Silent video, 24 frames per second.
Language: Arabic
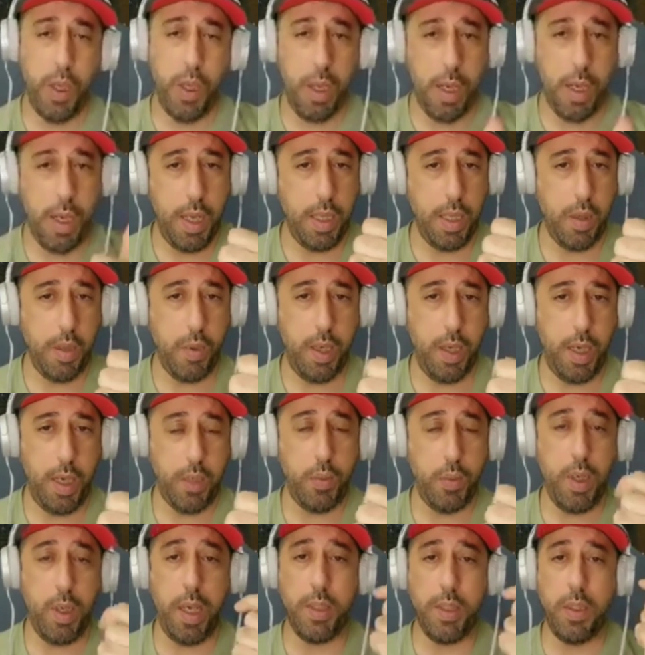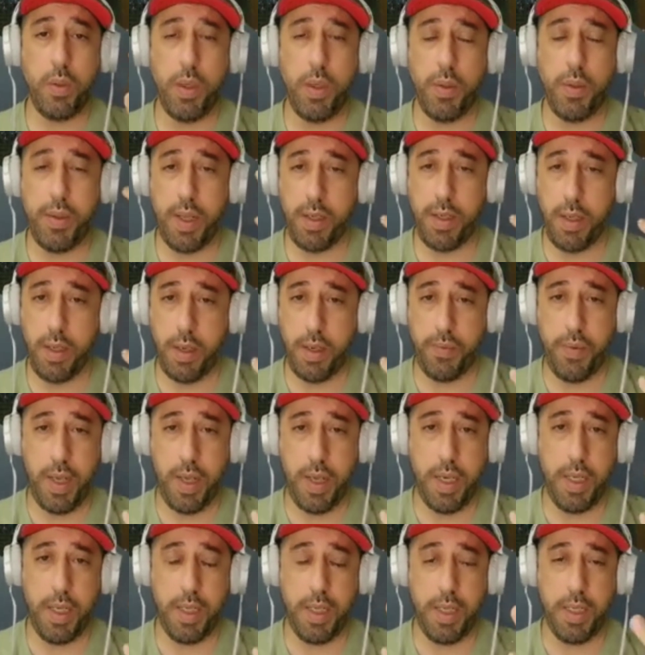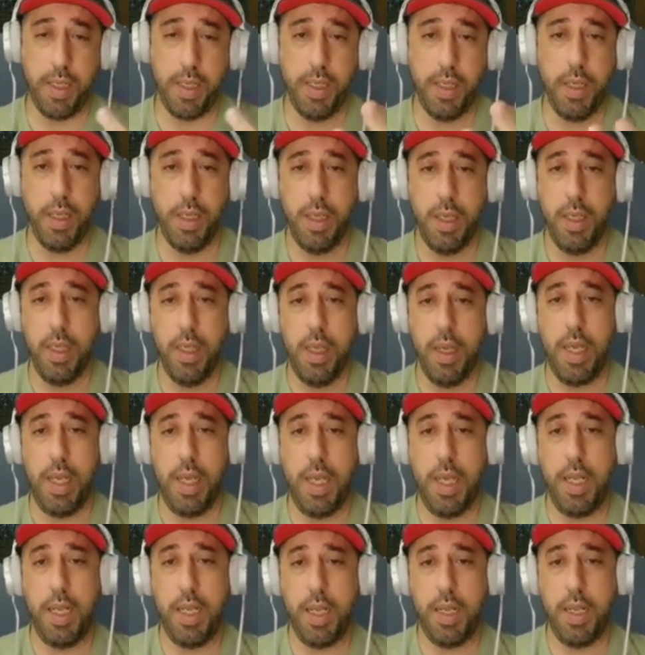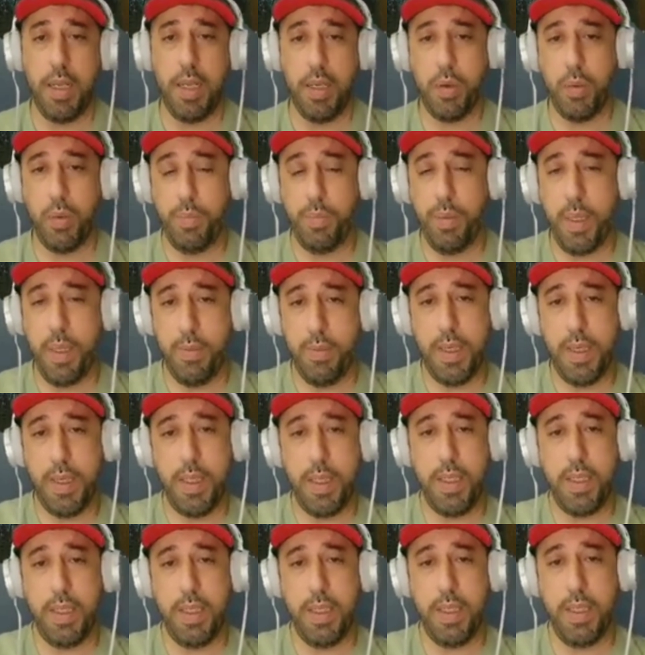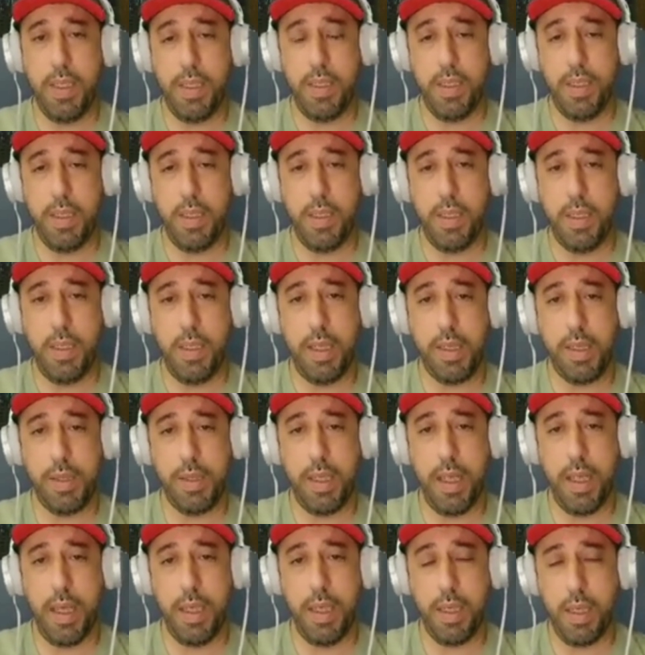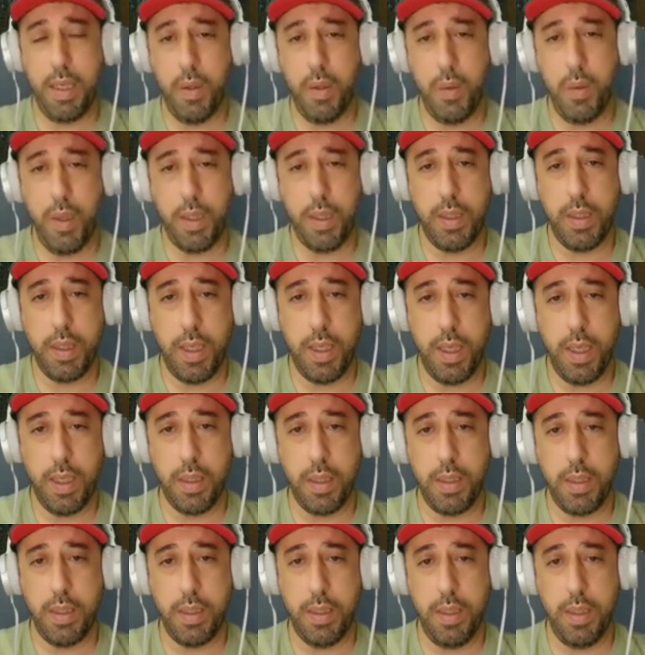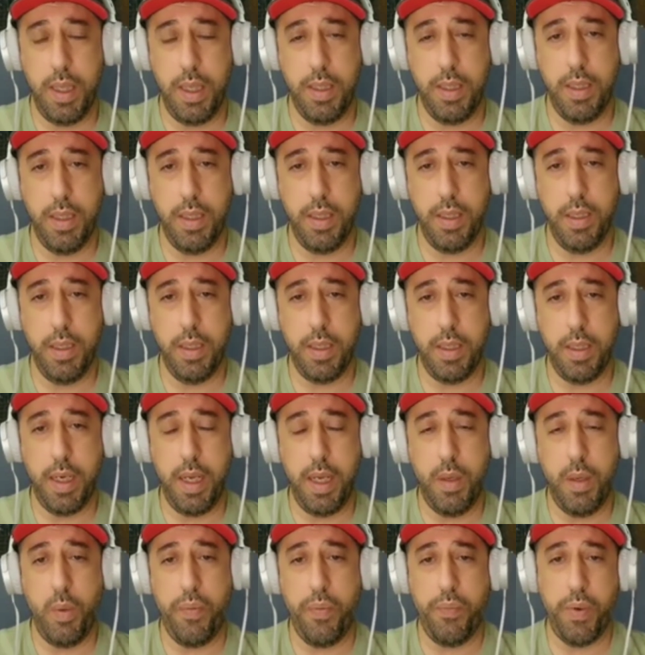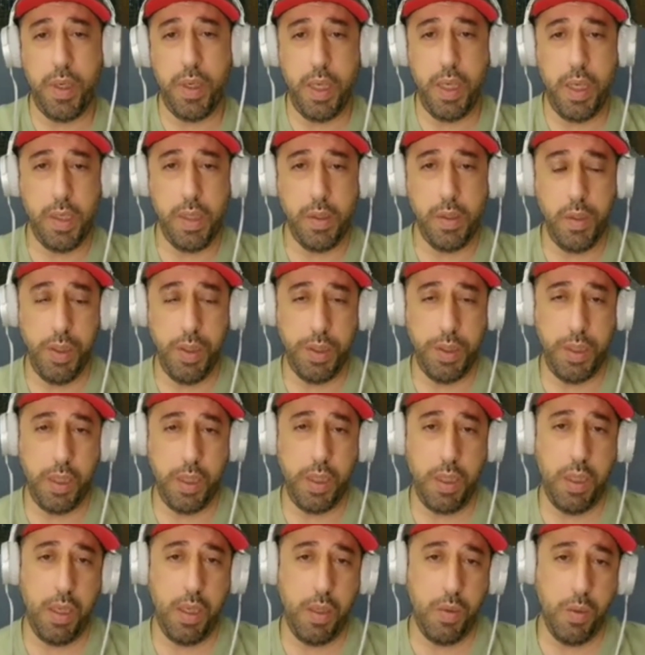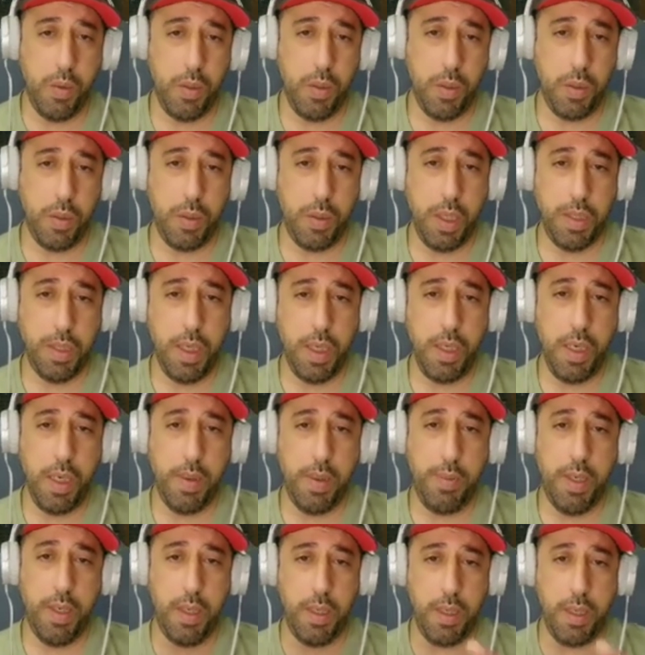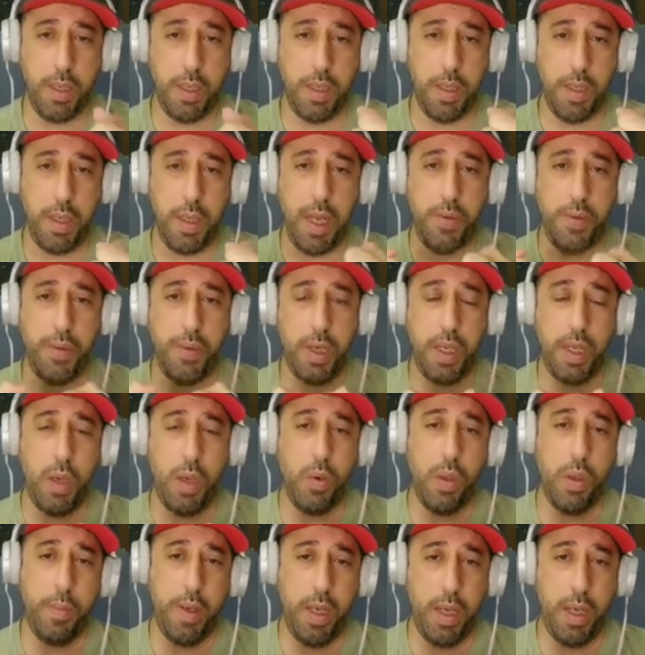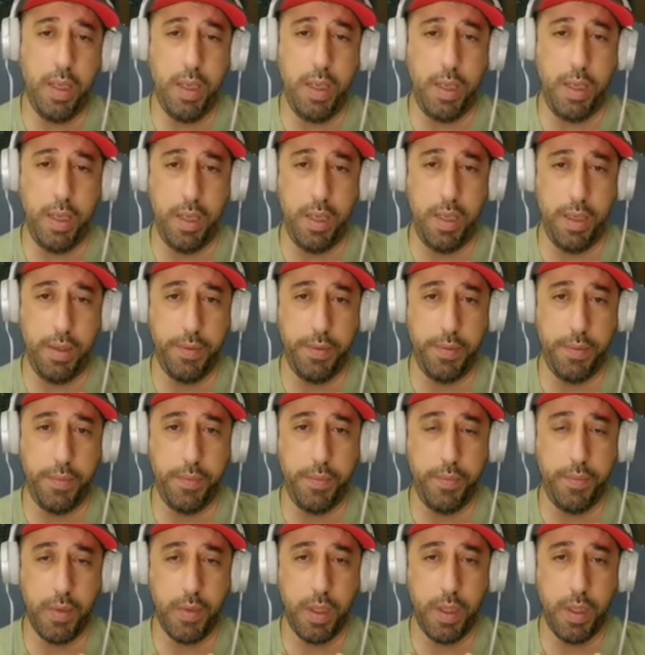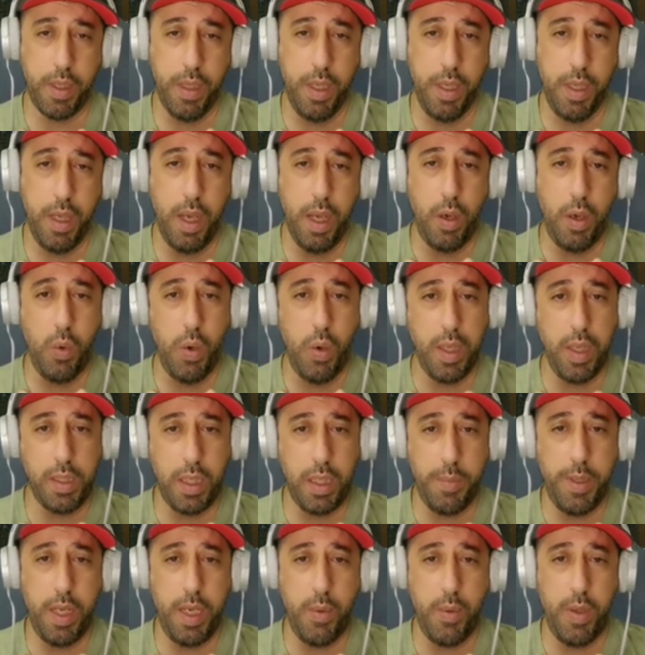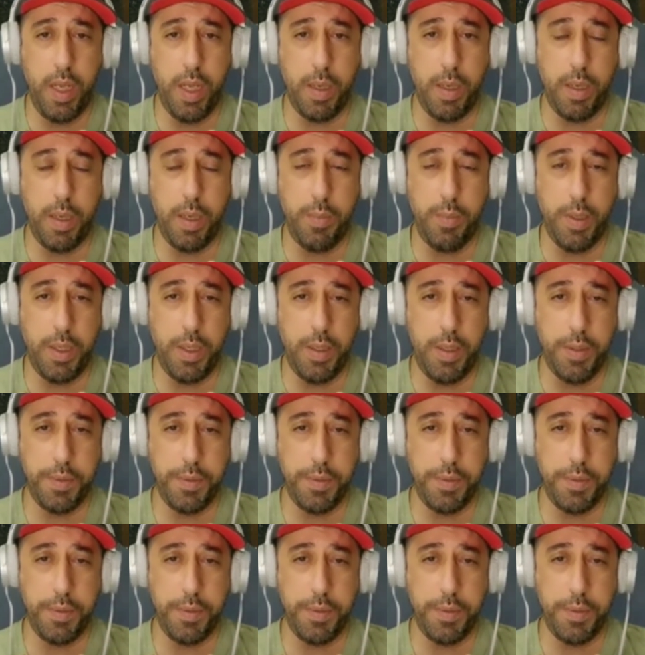هذا واحد وقد يدل الثلاث قرفان هنا على ربما آه، خسائر او اضرار يعني راح يوفرها زوجك لو تجنب اختلاف القوي مع هذا الاخ اخوه اصغر منه ولا اكبر منه؟